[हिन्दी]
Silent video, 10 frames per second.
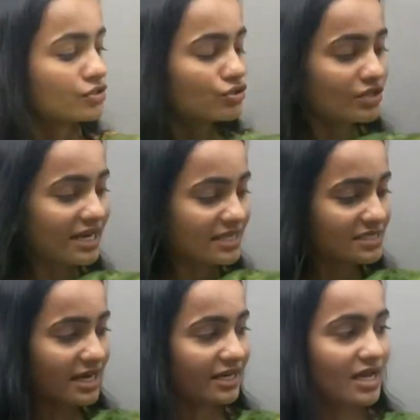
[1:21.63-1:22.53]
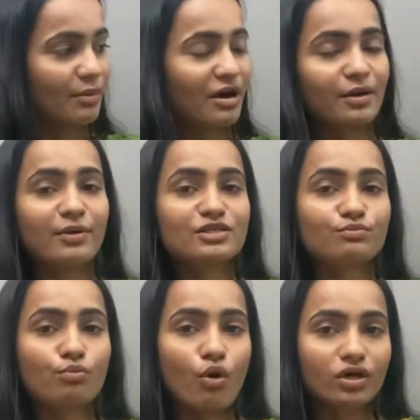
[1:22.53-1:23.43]
जो नेक्स्ट साड़ी है हमारे
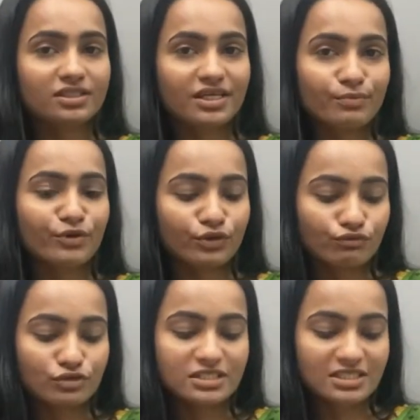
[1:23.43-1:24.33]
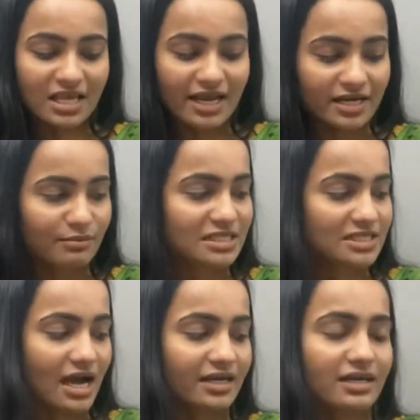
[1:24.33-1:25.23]
पास बहुत ही ब्यूटीफुल साइनेबल
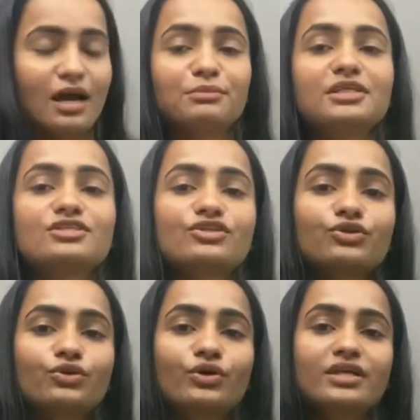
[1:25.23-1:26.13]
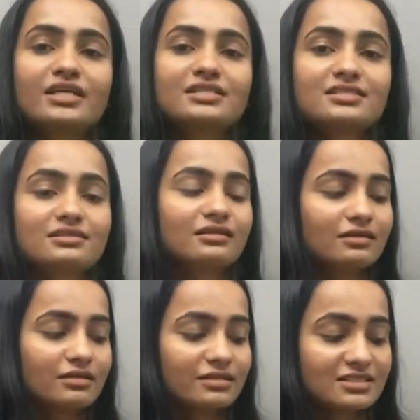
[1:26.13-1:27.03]
साड़ी है आप देख सकते हो ये
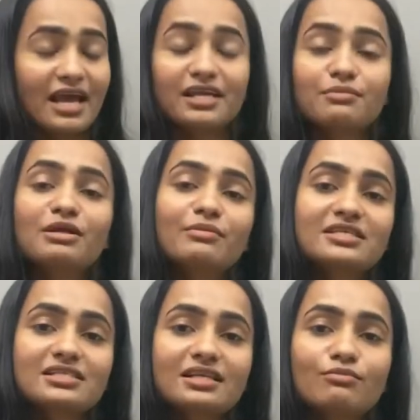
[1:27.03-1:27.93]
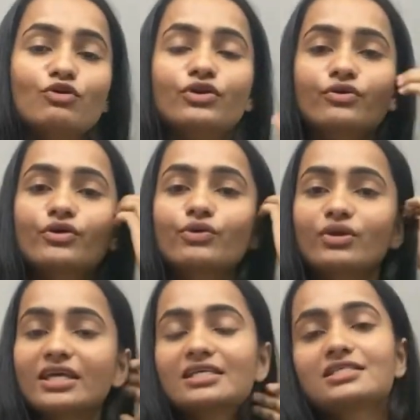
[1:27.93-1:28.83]
साइनेबल मैं इसलिए बोल रही हूँ
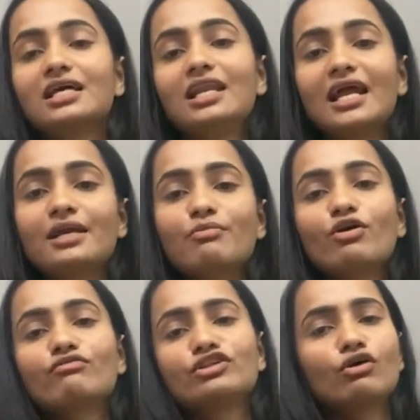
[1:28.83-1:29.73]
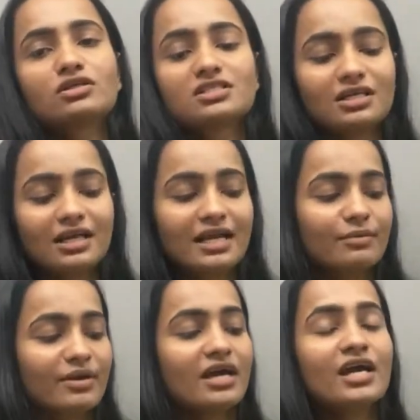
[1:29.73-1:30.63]
क्योंकि ये सनलाइट में और विदाउट
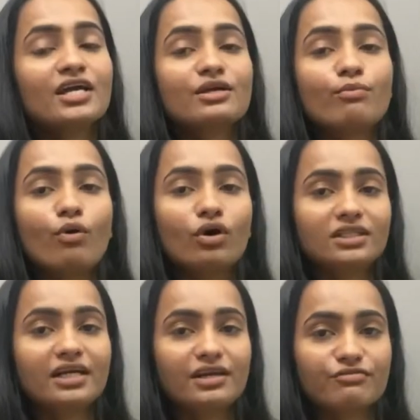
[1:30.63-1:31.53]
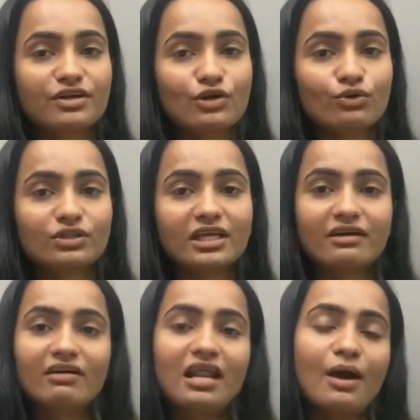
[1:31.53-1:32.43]
सनलाइट में ये बहुत ही डिफरेंट लुक
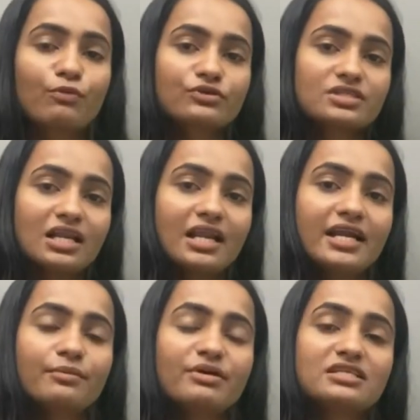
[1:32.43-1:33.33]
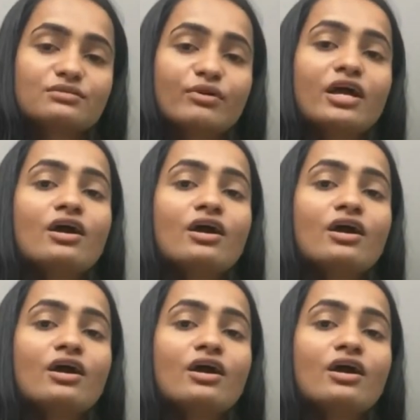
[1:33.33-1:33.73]
देने वाला है आपको सनलाइट में इसमें